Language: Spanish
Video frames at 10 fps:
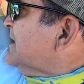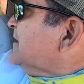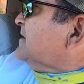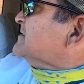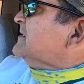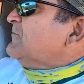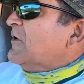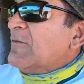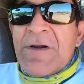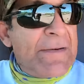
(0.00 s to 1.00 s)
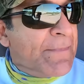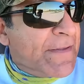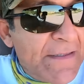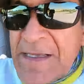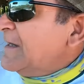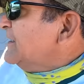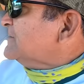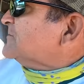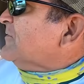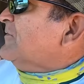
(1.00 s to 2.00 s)
hay que sí, vuelvo a
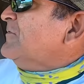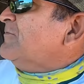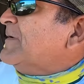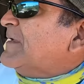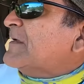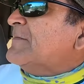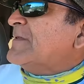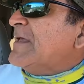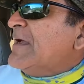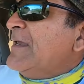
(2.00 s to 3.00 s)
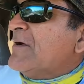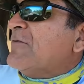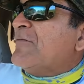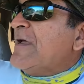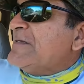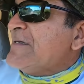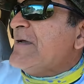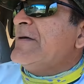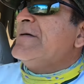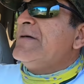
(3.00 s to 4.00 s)
repetirles todo para que me tengan la
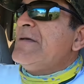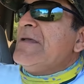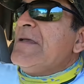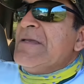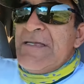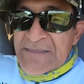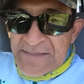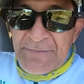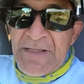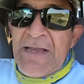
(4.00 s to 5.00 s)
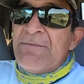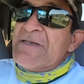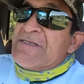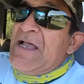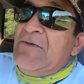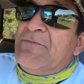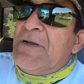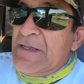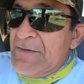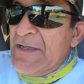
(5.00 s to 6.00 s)
confianza y acepten el pescado,
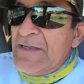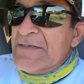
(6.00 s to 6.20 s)
para que vean